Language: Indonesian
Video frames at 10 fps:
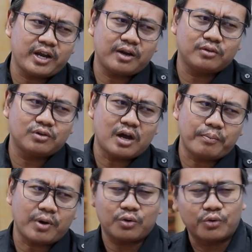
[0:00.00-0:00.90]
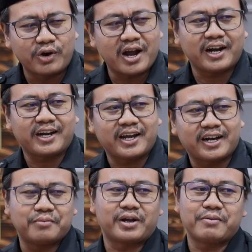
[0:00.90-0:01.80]
yang apa kegunaannya dan
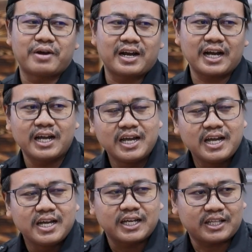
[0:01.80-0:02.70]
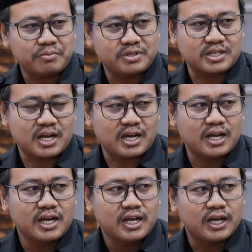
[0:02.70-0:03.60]
bagaimanakah kita bisa
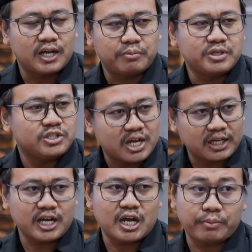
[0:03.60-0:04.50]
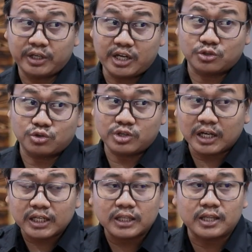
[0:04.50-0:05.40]
Eh, menjaga media sosial
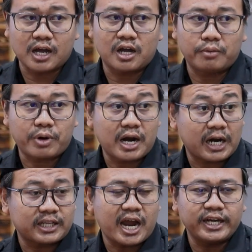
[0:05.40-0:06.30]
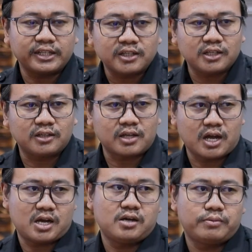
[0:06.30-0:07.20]
kita, perangkat IT
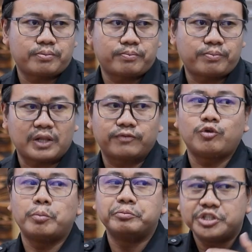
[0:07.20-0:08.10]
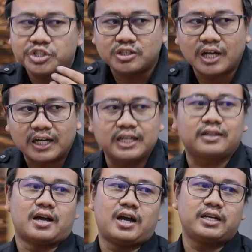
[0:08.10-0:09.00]
kita, platform digital
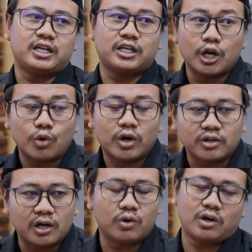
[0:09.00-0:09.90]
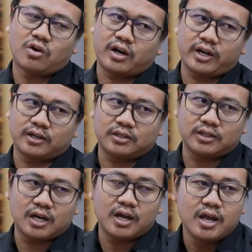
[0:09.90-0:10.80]
kita dari gangguan-gangguan orang yang
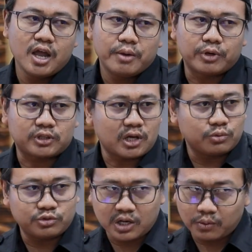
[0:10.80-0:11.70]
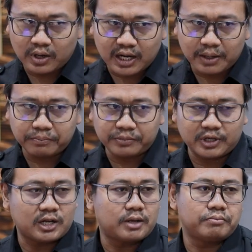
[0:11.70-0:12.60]
tidak bertanggung jawab dan
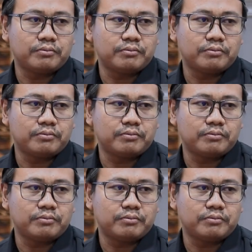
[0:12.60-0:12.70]
dalam